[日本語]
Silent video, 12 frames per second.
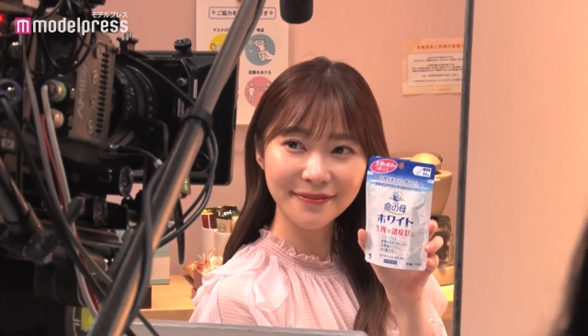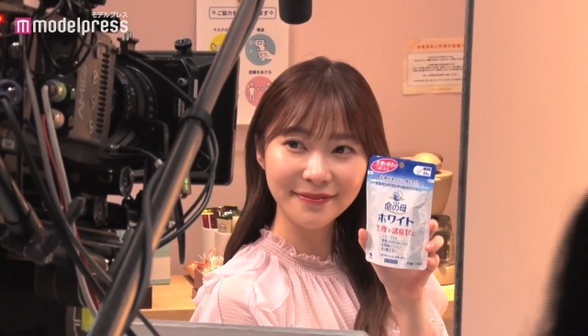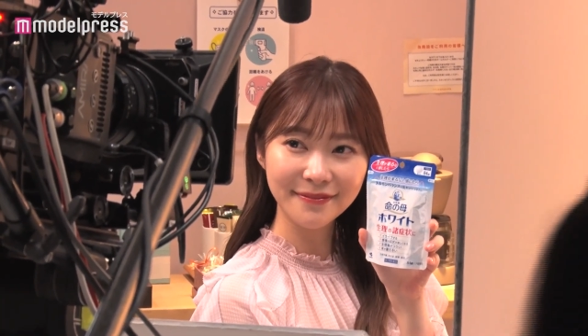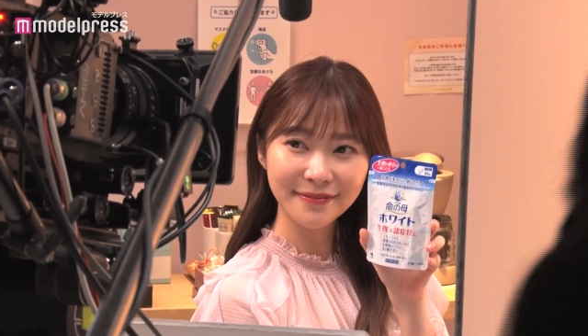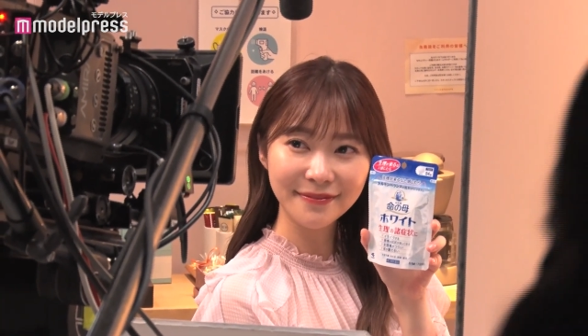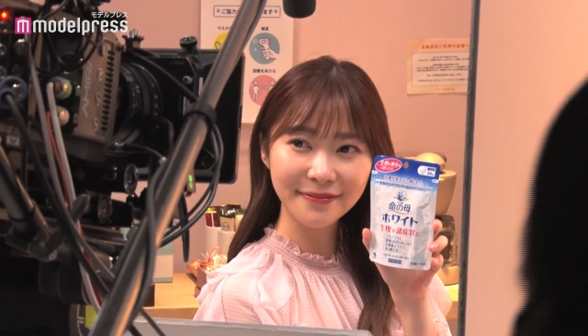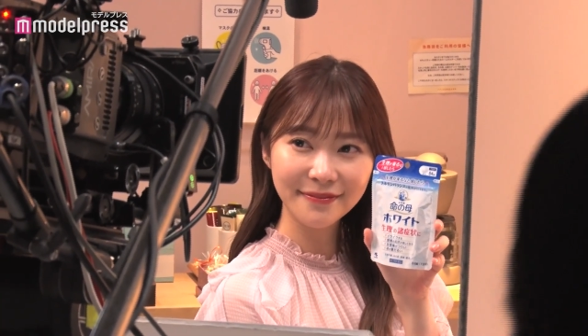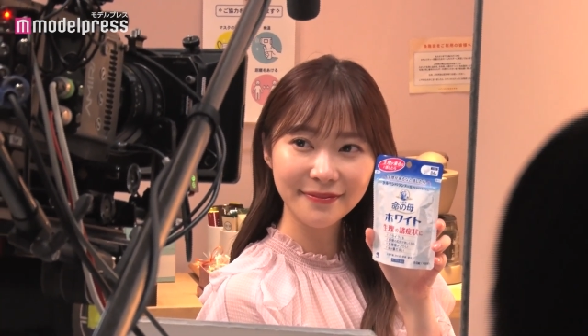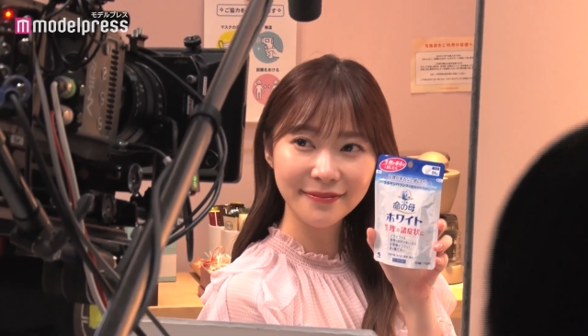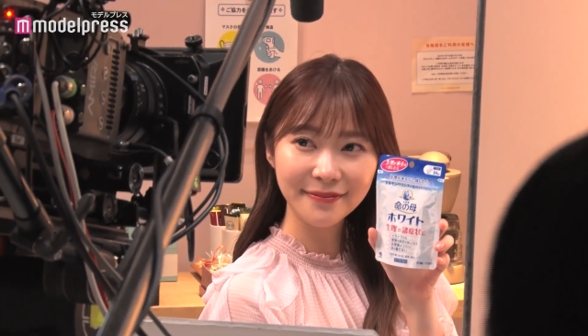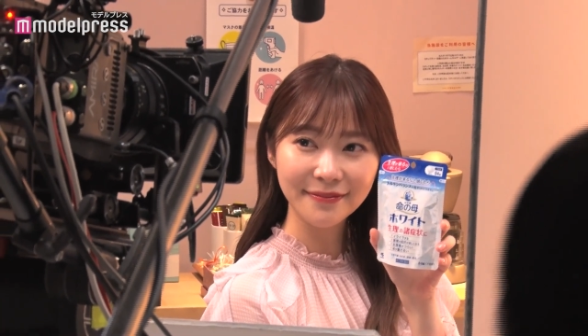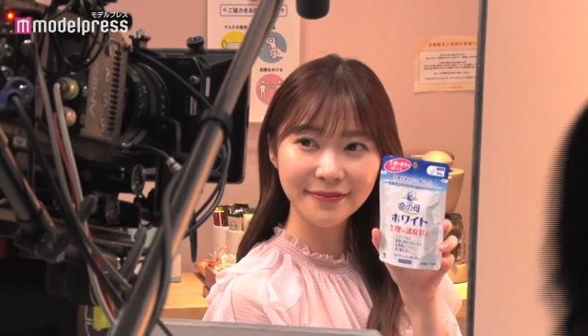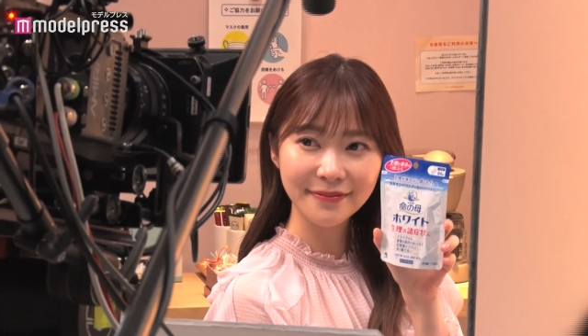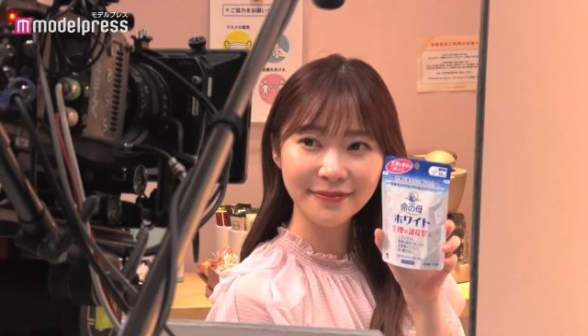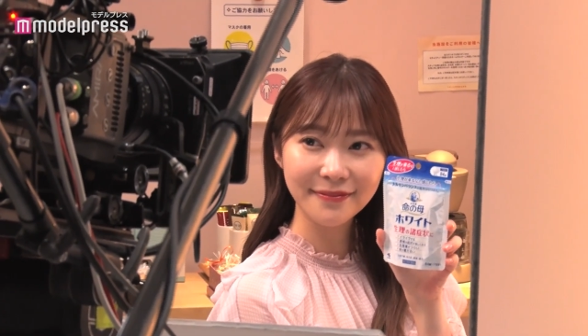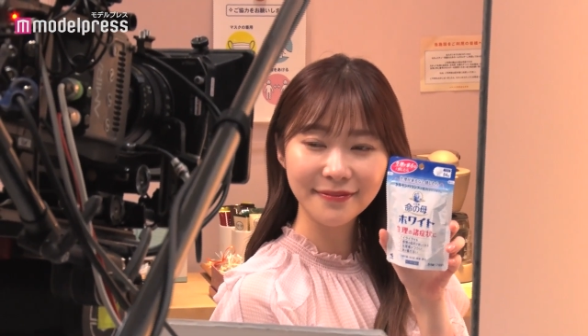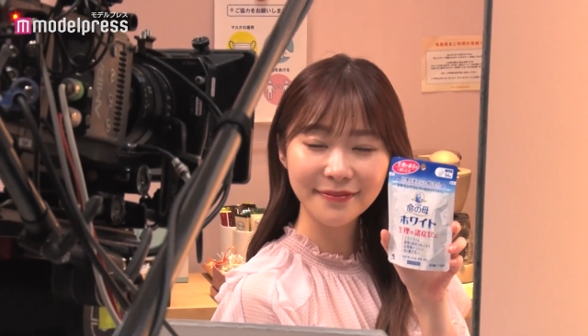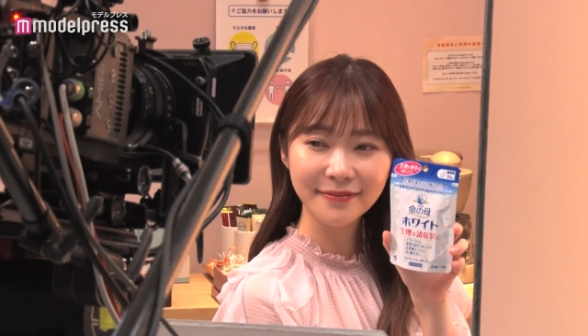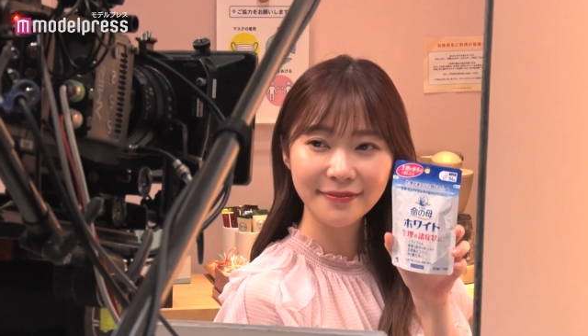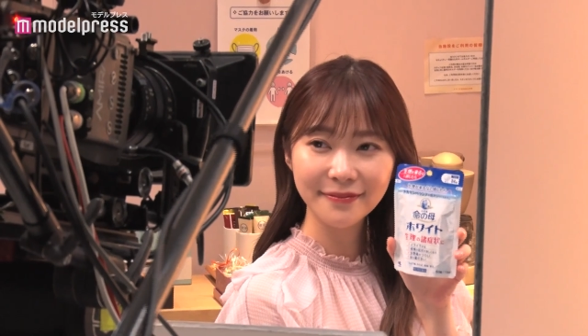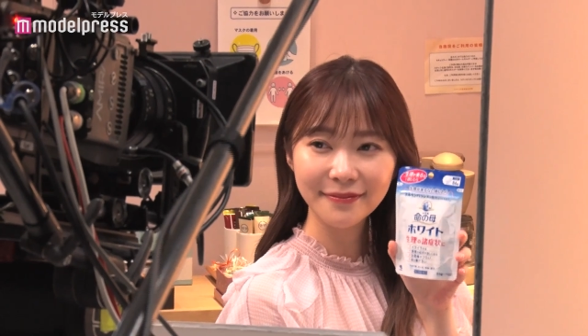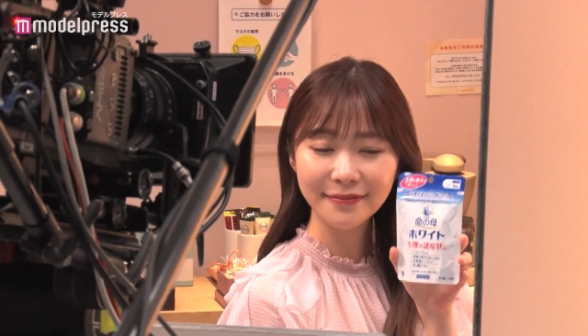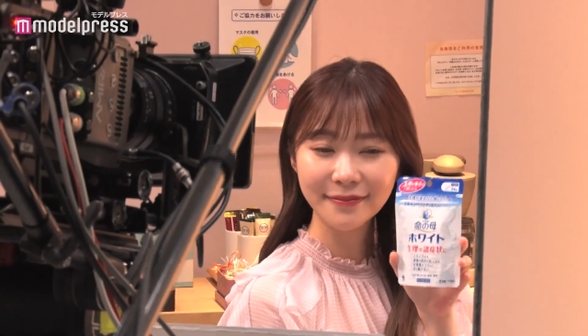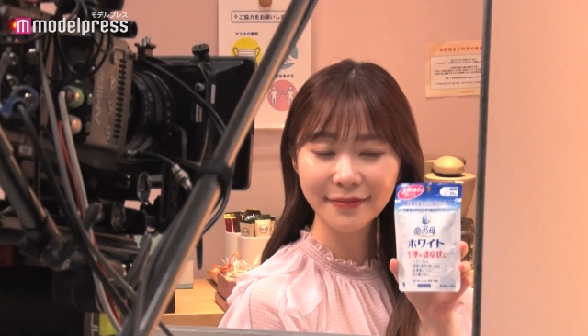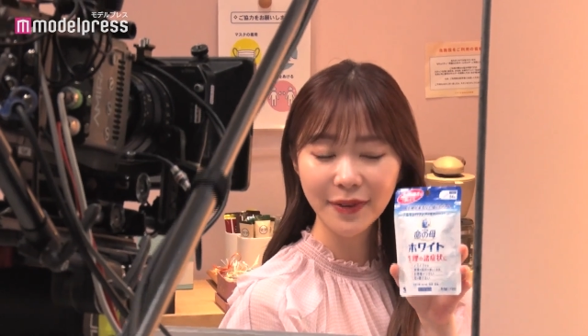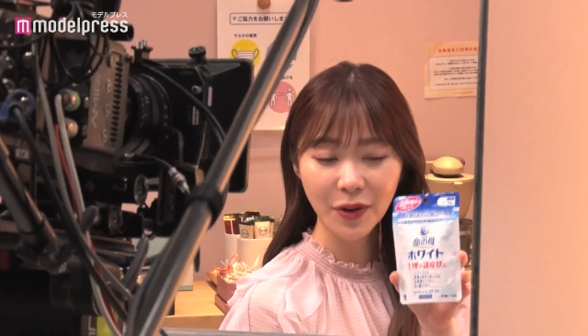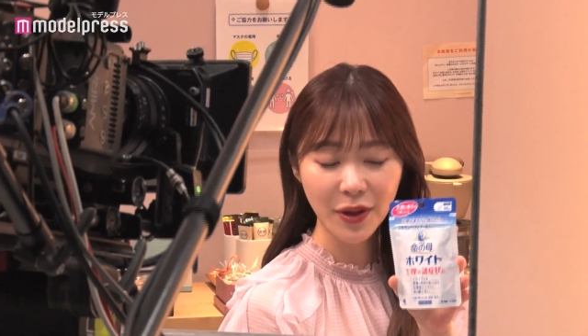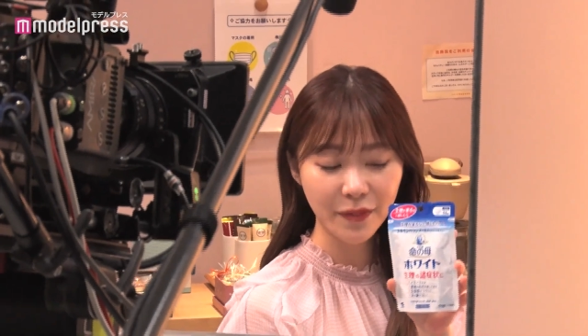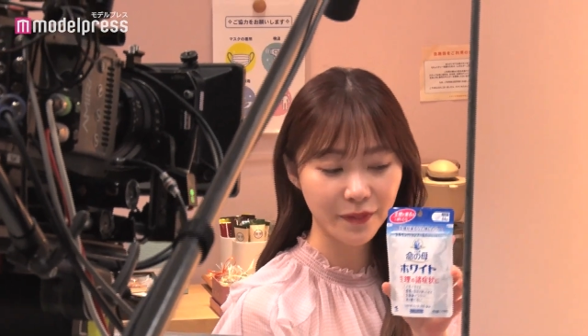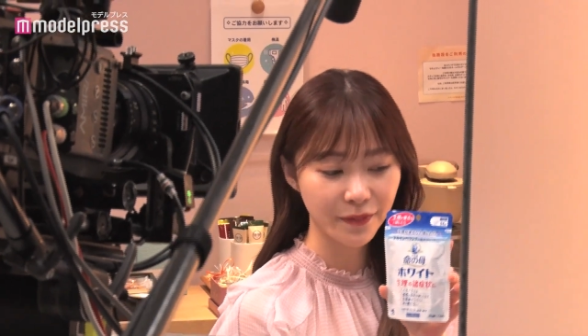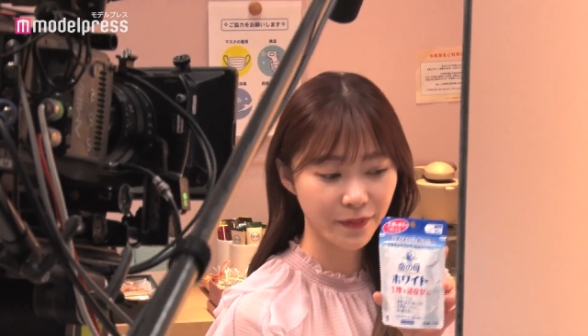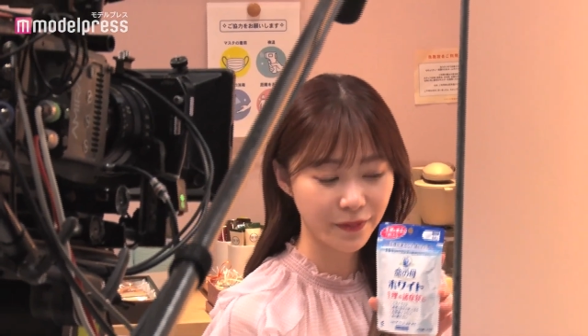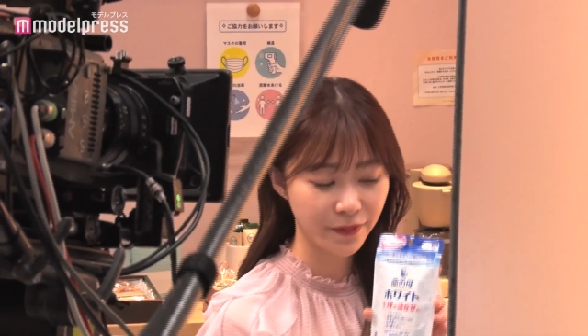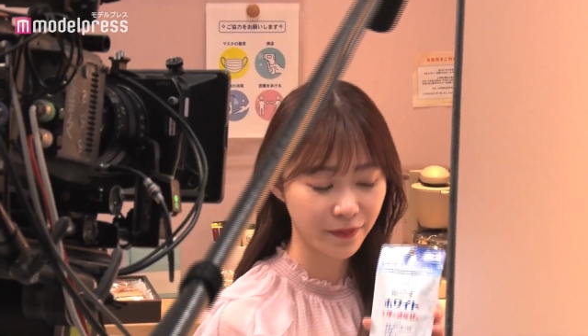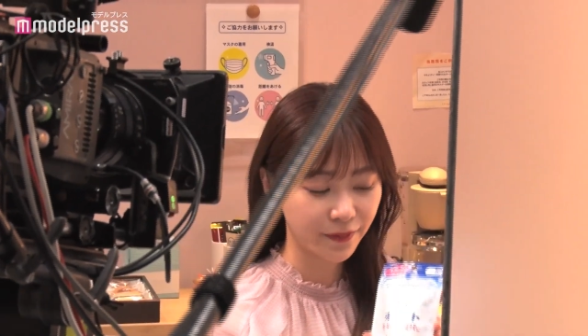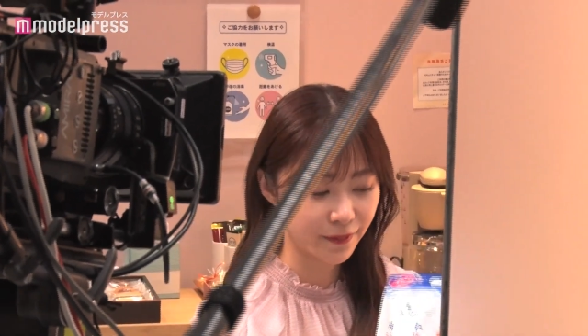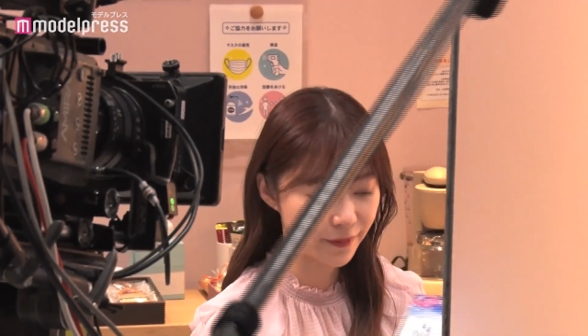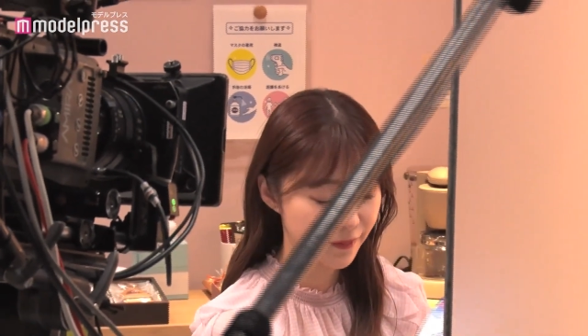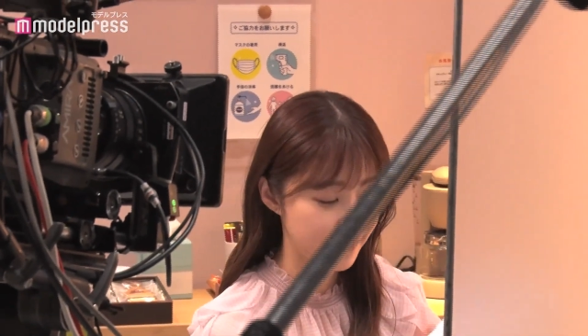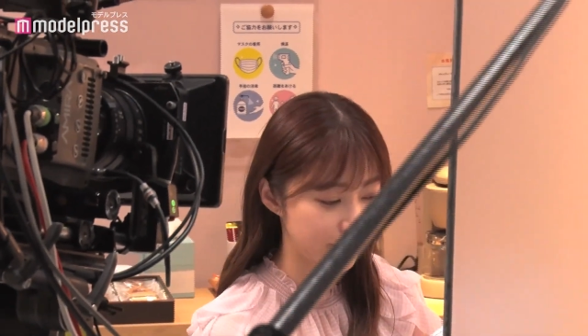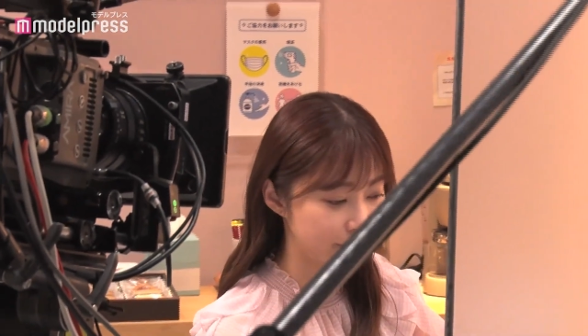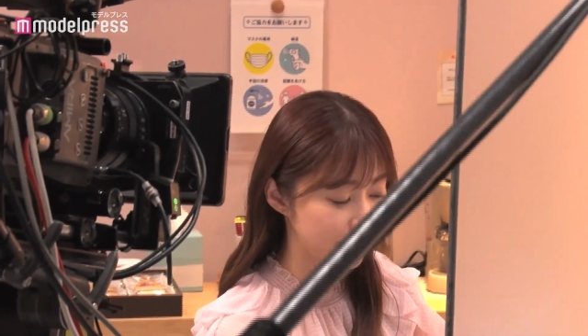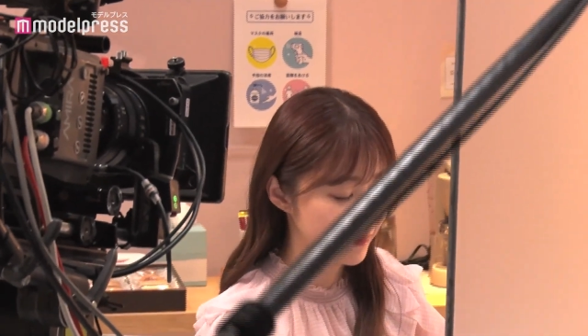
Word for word: カット。カットです。いいですね。チェックします。はい、確認します。